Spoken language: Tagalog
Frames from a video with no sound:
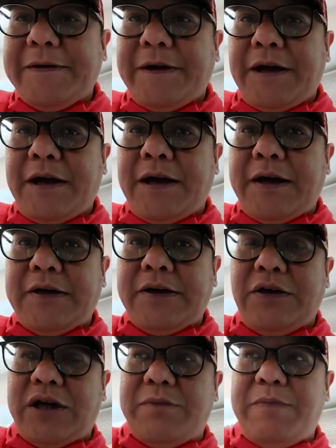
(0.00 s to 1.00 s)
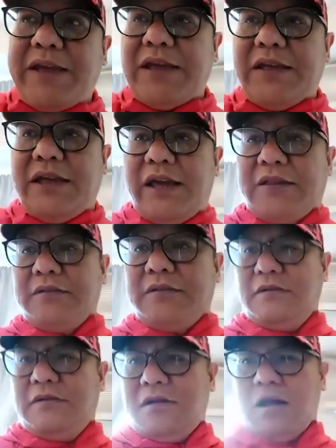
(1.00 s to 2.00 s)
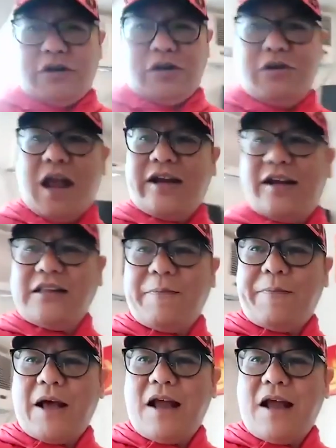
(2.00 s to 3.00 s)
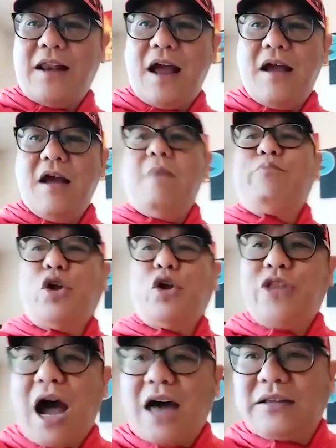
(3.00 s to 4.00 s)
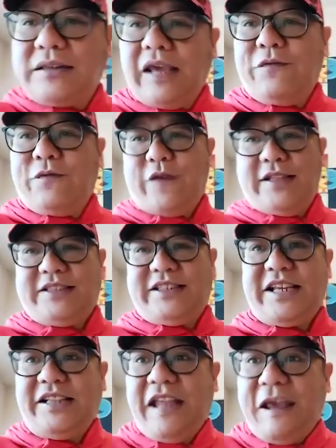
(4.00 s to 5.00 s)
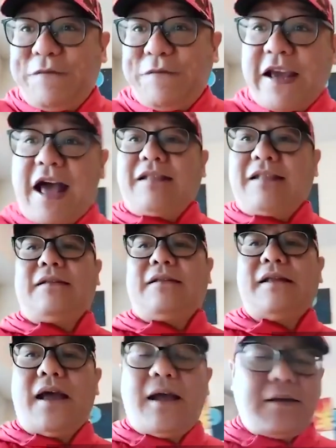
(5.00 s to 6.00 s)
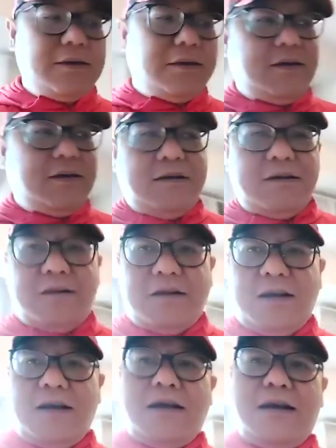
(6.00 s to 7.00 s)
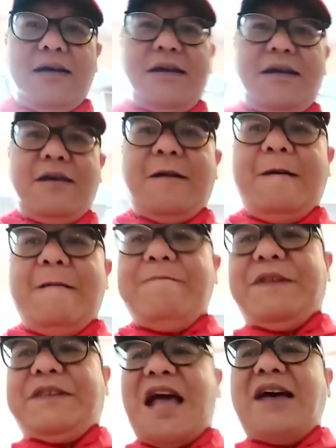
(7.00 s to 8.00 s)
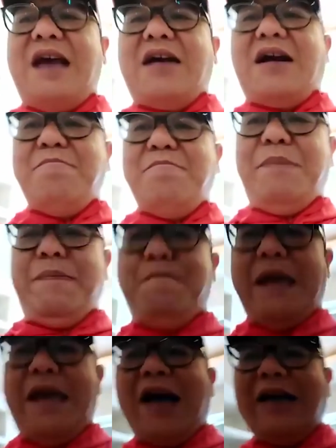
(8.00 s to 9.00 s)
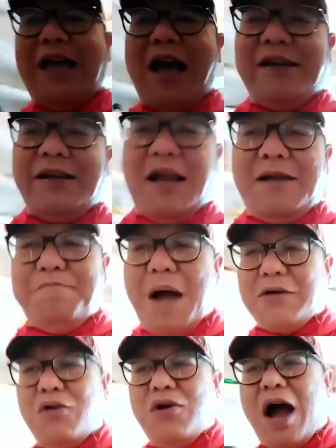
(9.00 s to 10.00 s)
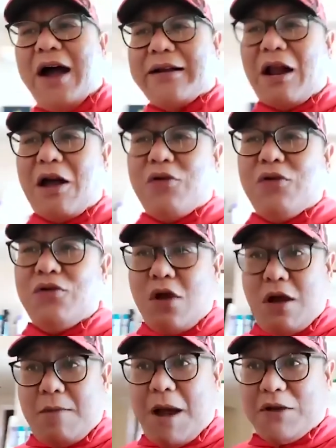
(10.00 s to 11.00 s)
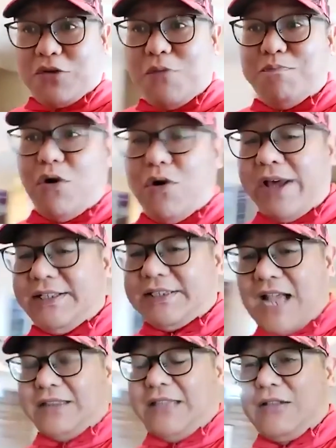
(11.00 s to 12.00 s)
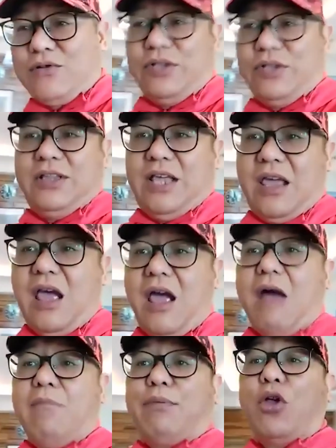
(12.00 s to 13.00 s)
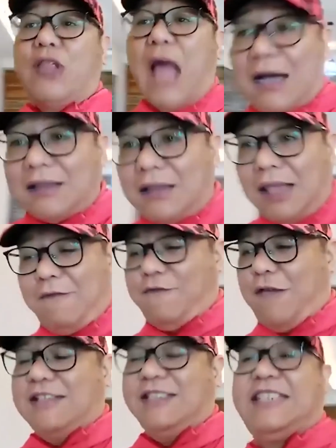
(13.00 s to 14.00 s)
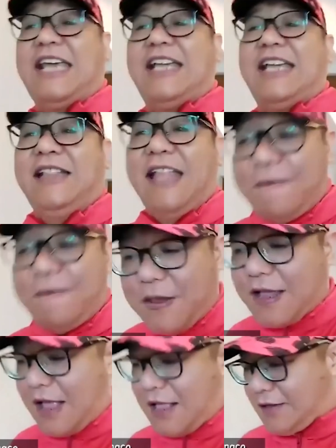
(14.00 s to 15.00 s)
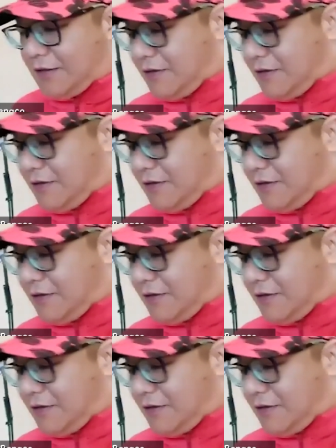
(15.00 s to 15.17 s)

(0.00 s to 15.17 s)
Uh, you are making it, ano yung lagi natin paalala? Productive and significant. Ha? Uh, sayang ang biyaya ng bagong araw, bagong buhay sa atin kung hindi productive and significant